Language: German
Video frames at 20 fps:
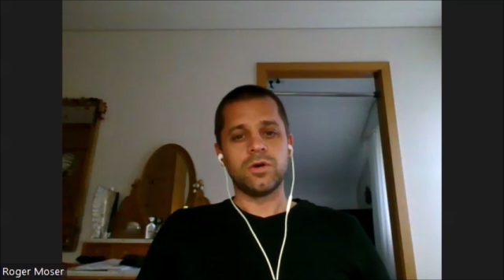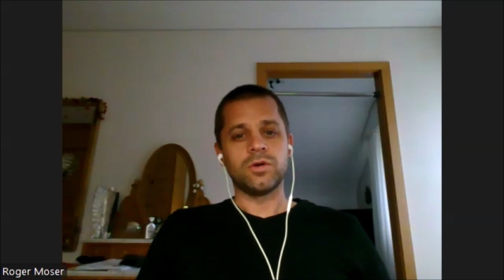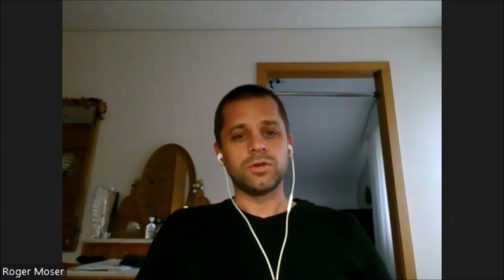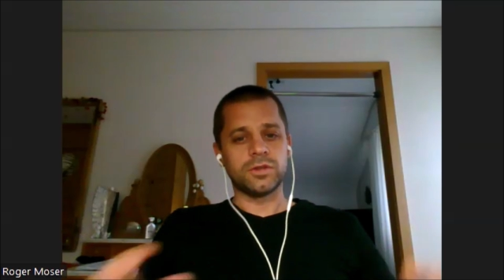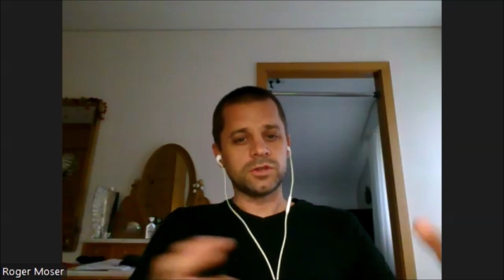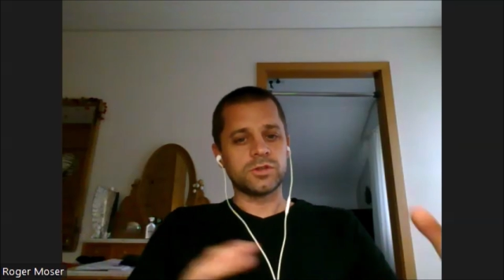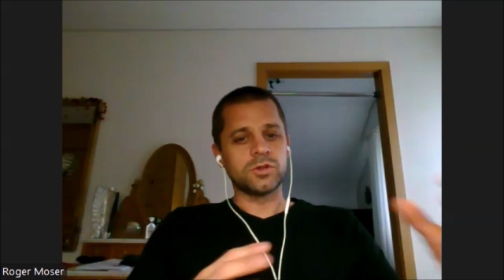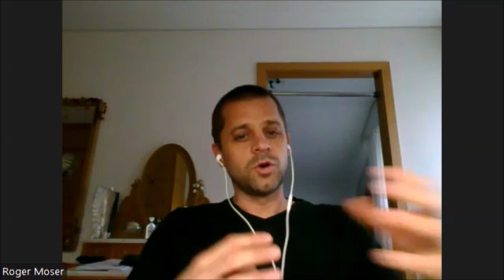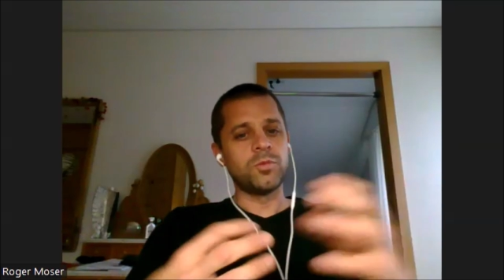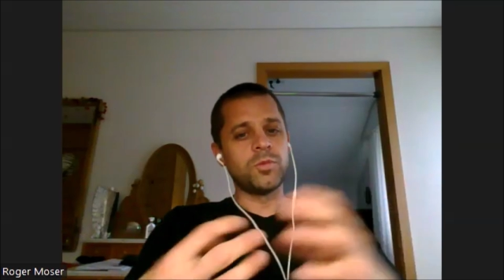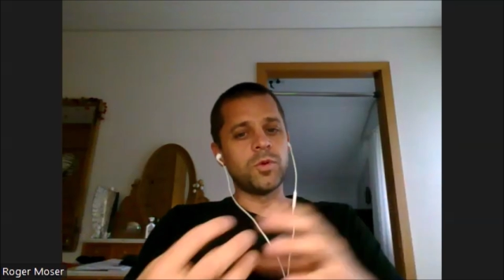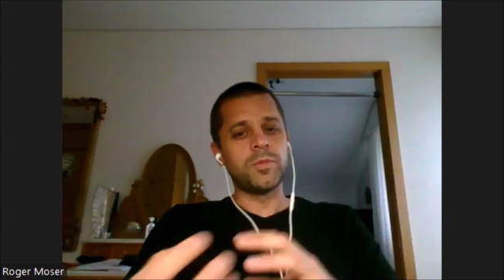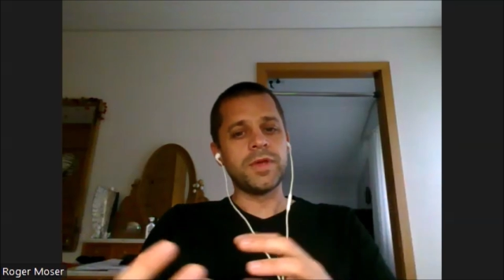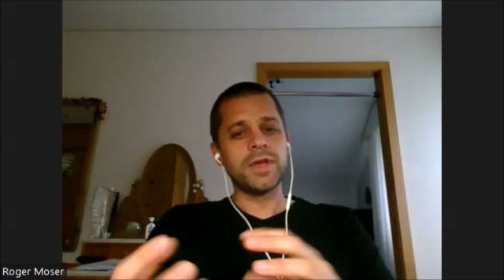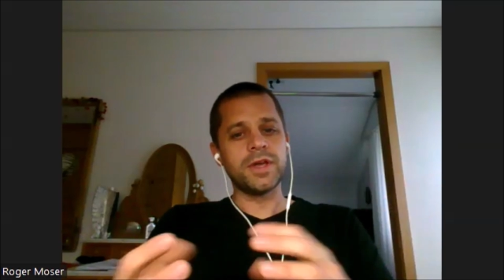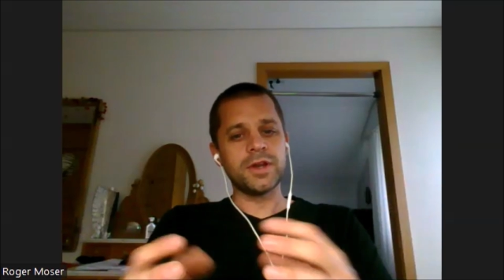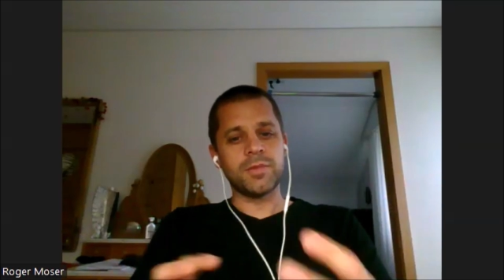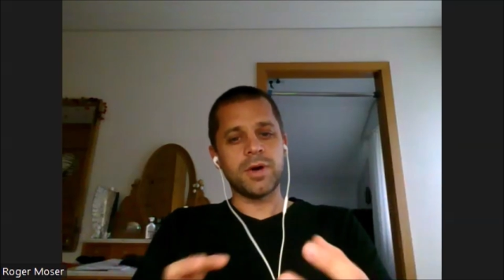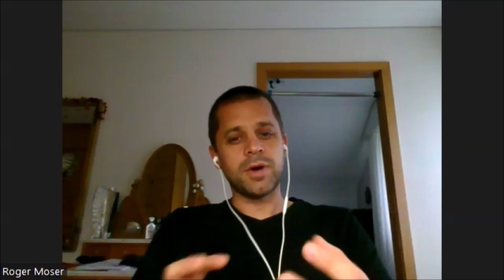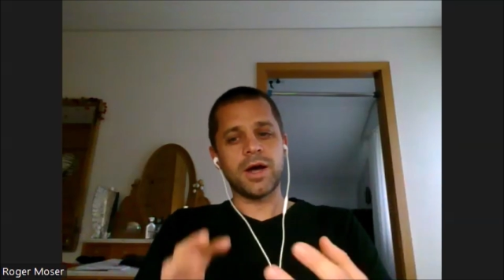Und so
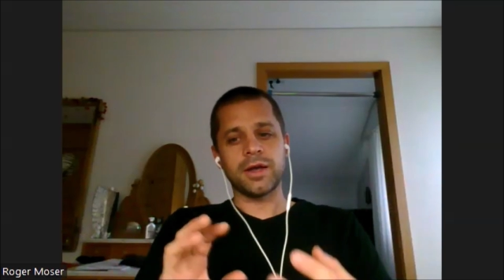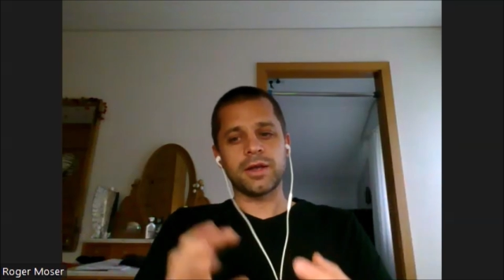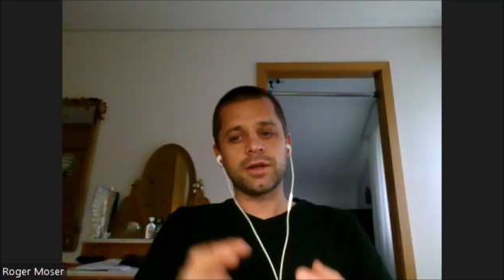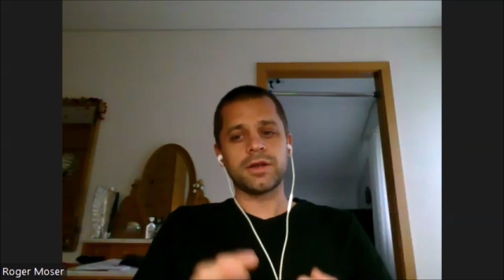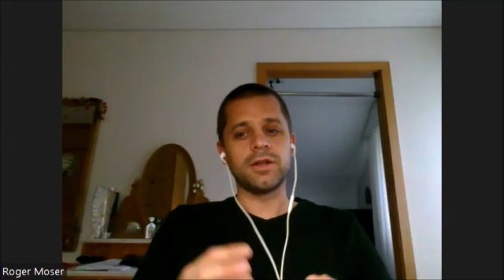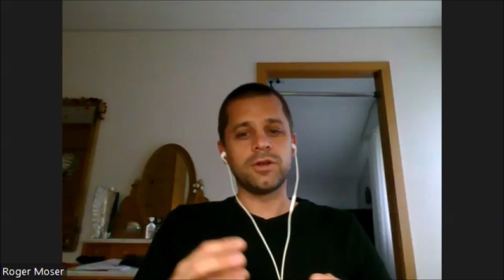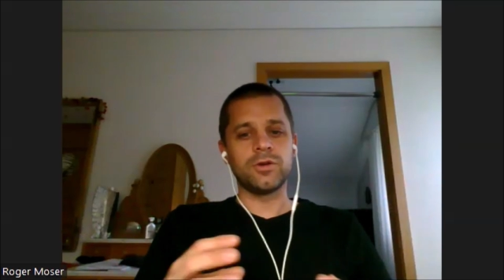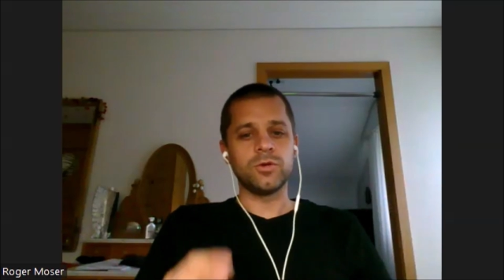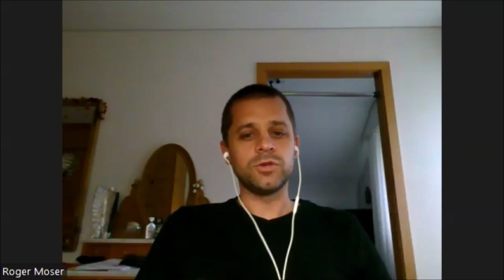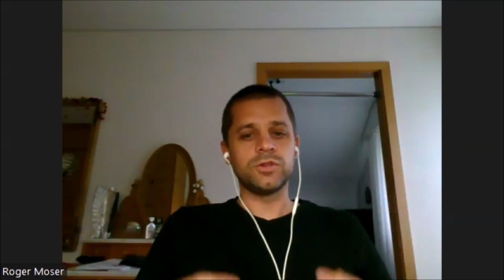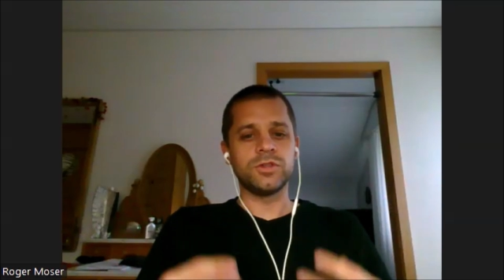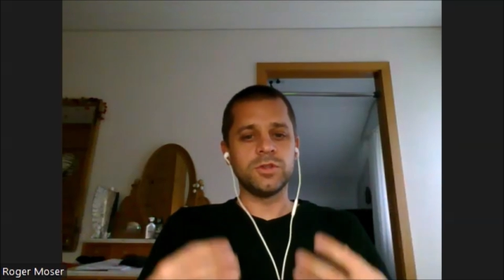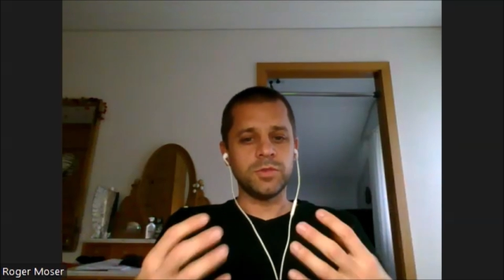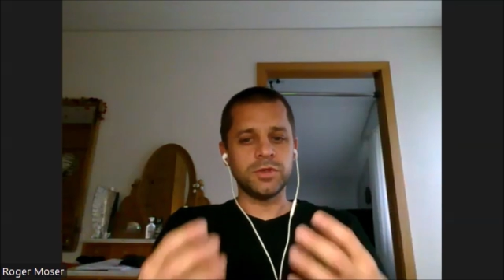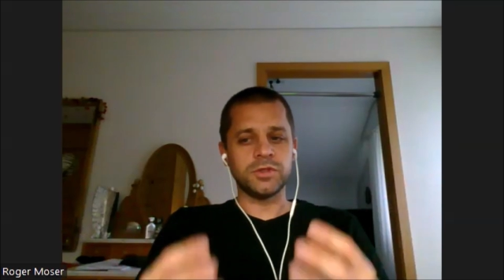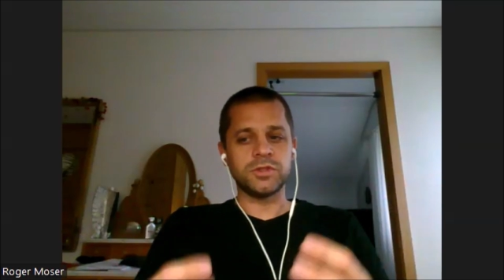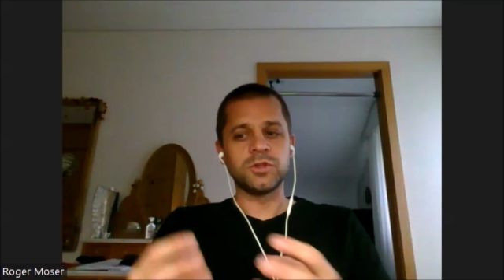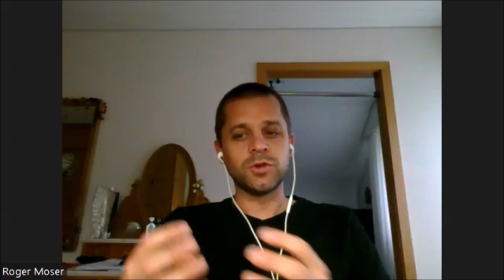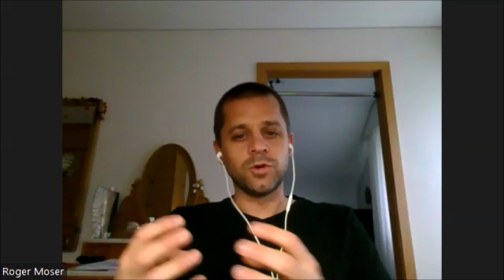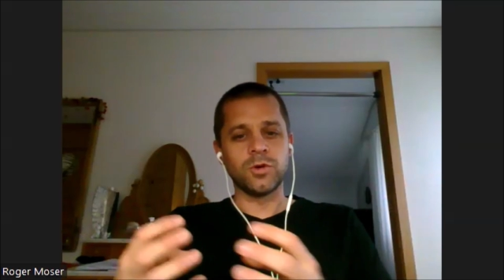probieren wir eigentlich, unsere
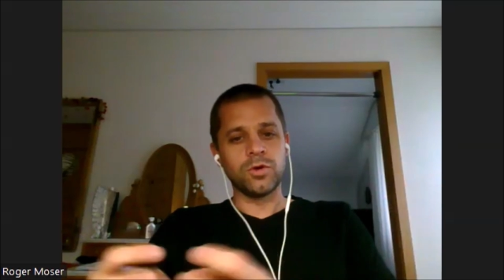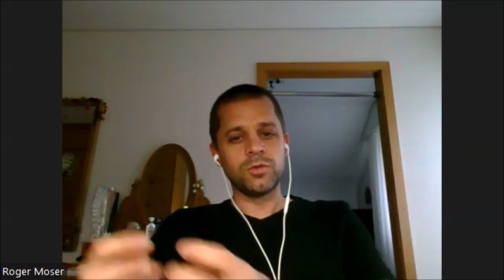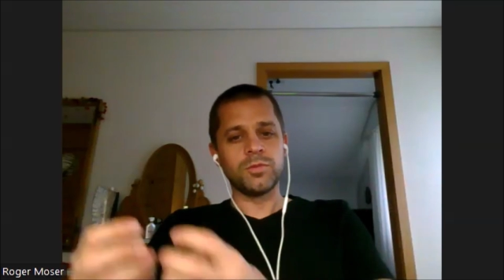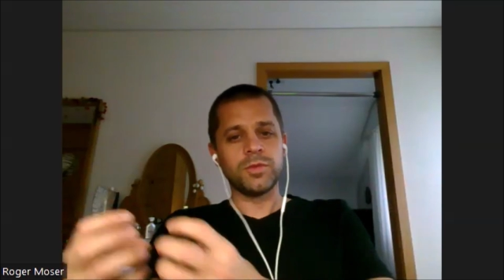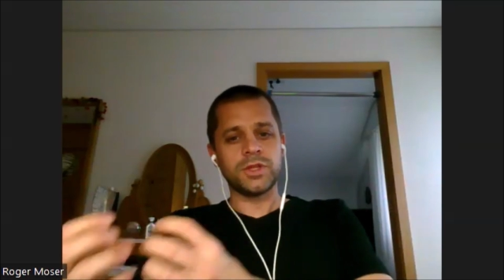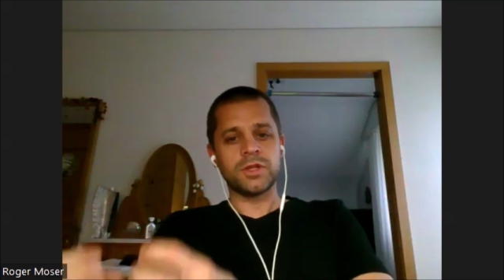Mission